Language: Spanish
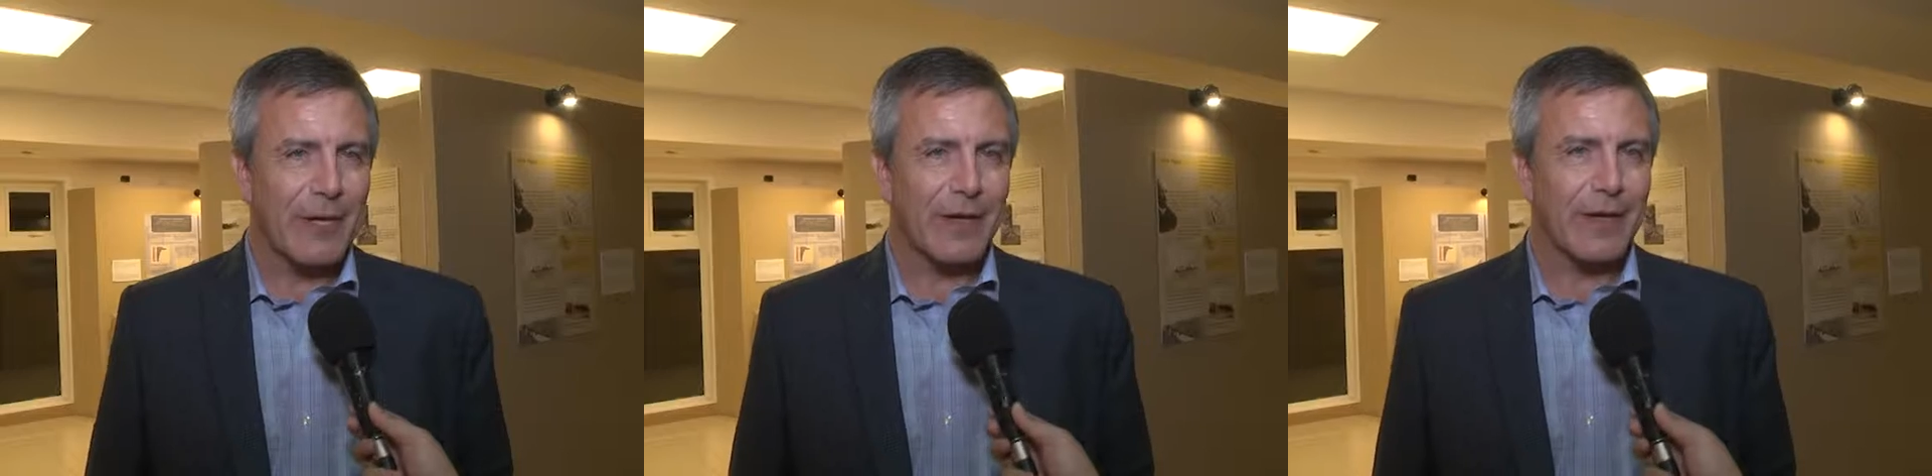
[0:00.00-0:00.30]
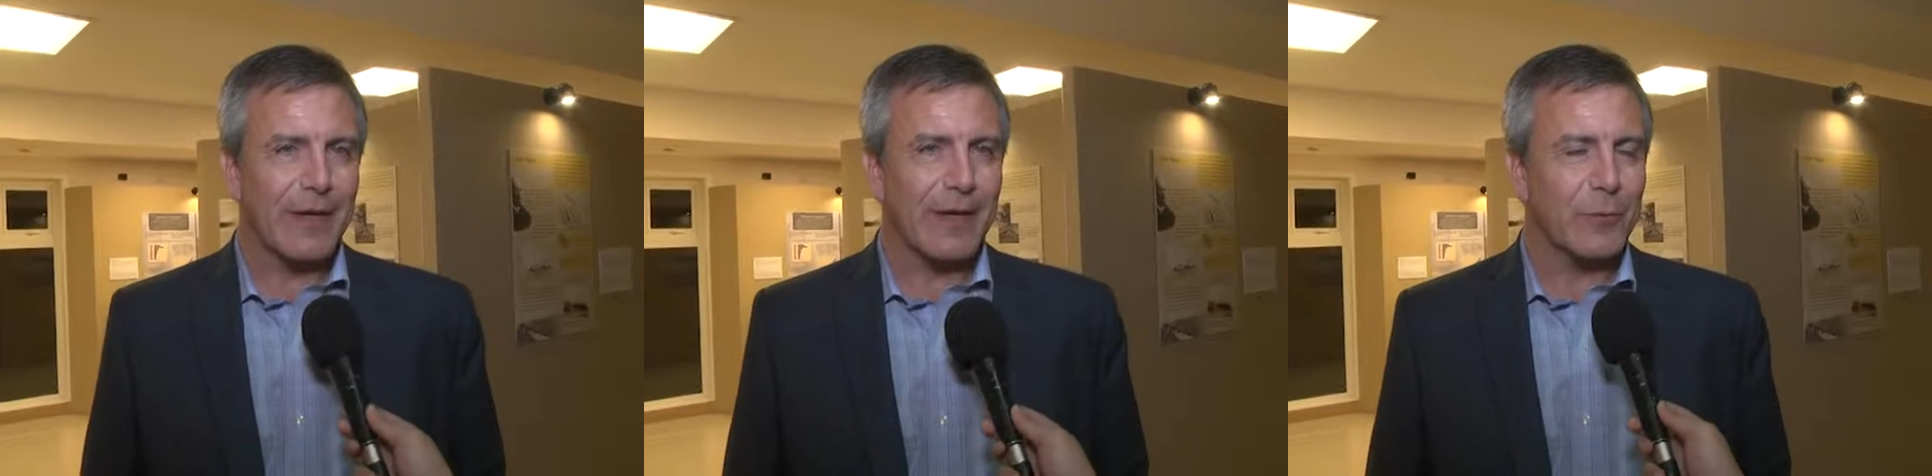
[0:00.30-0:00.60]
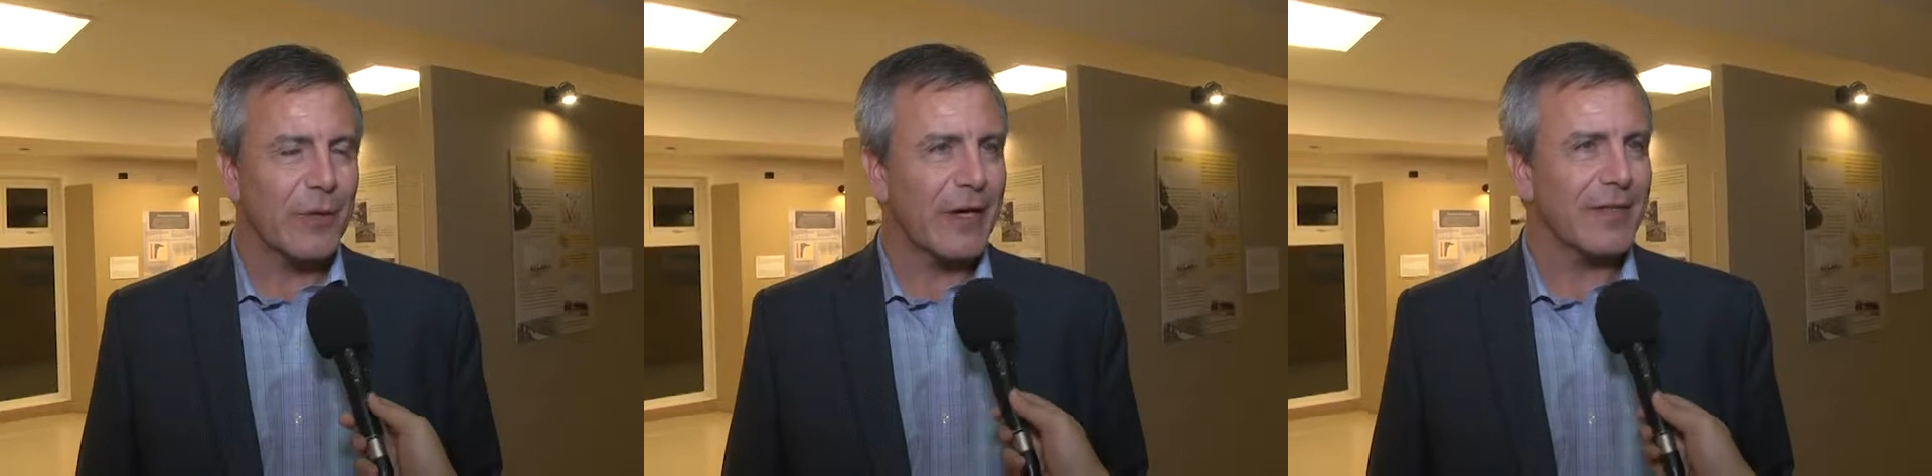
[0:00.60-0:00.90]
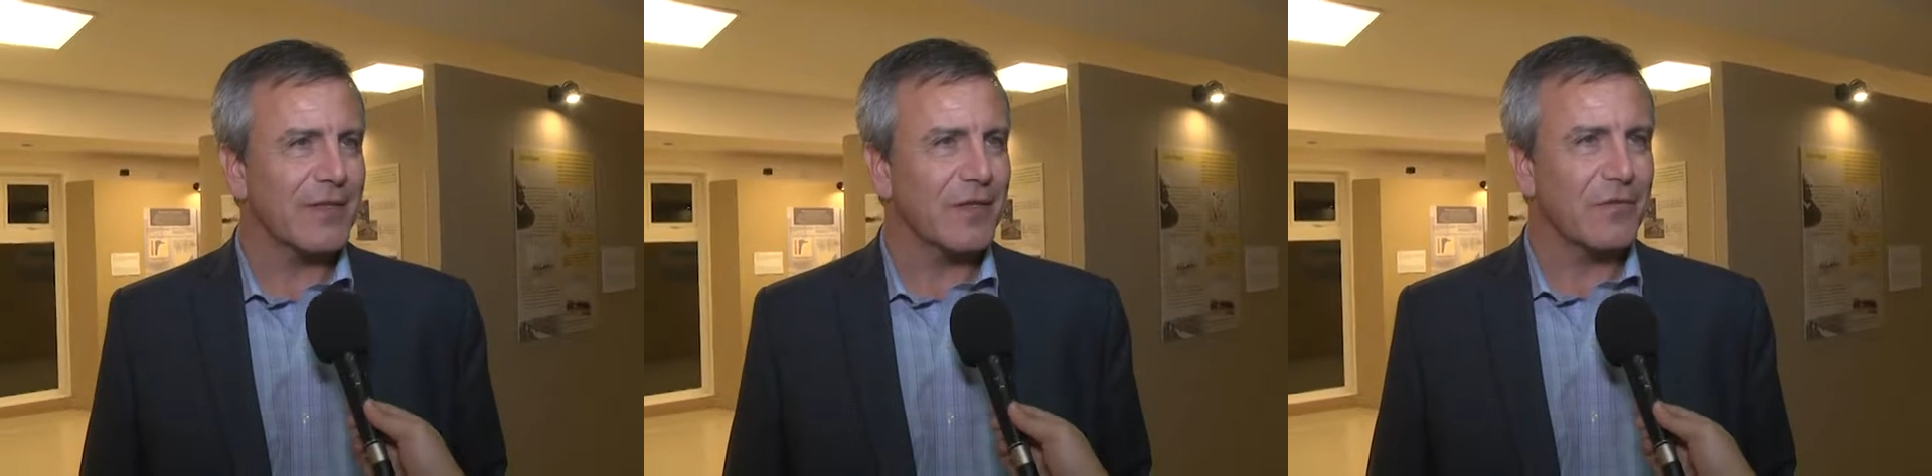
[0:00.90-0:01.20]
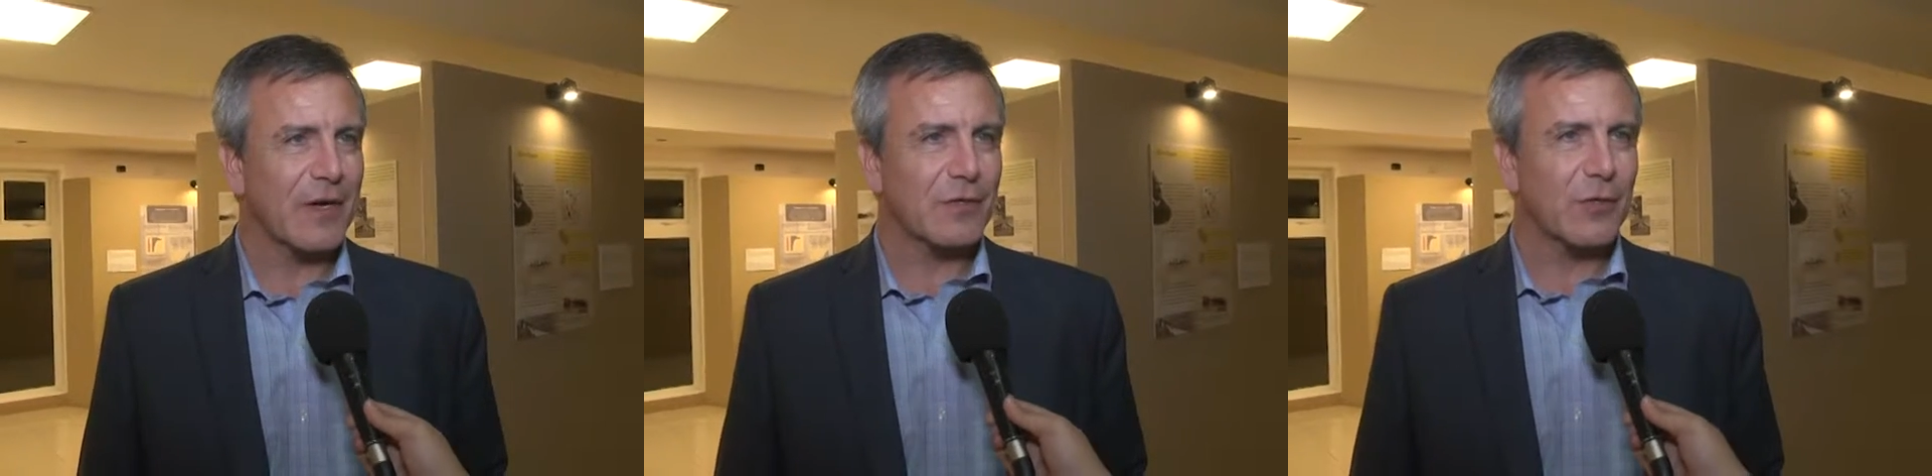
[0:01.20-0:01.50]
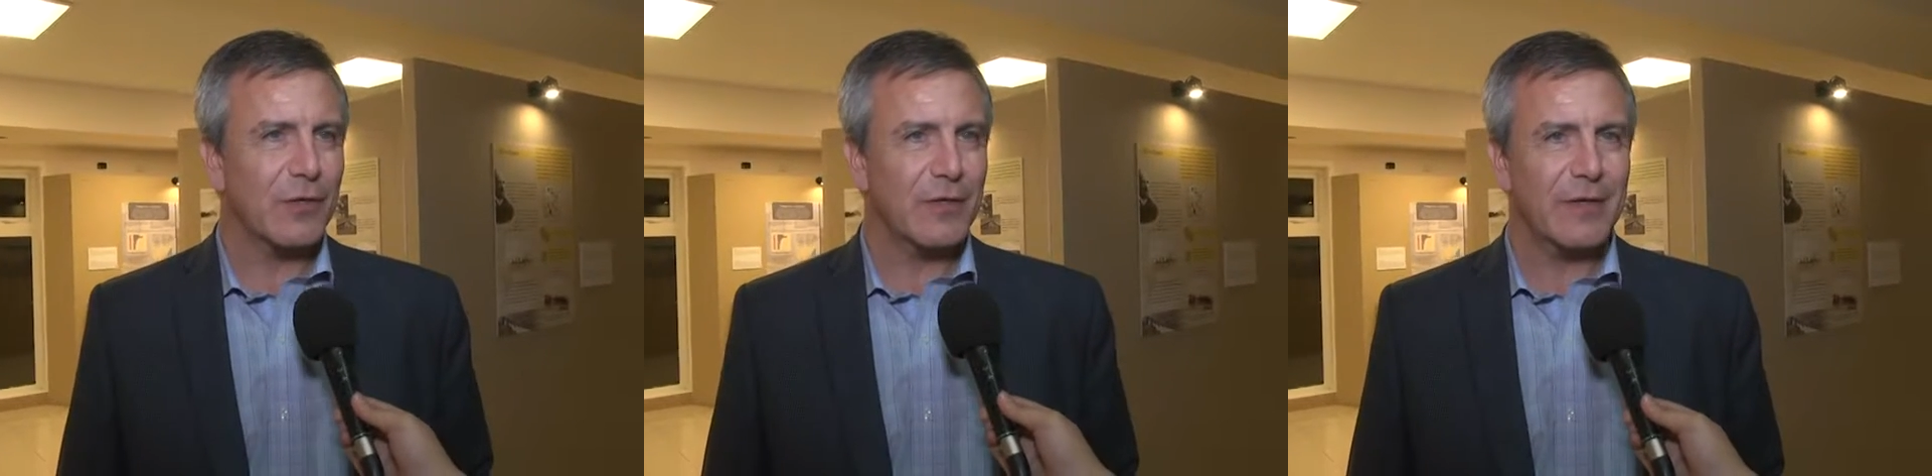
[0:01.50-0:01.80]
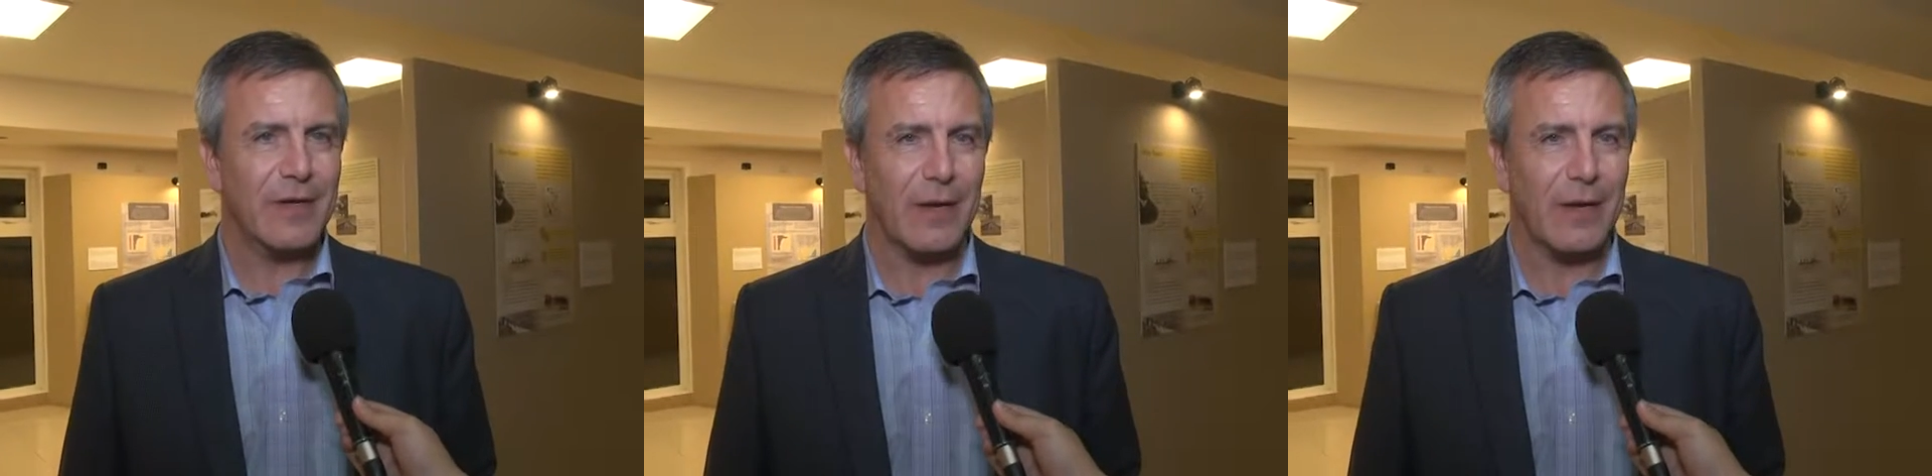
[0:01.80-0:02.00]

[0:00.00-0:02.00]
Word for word: La verdad que una gran satisfacción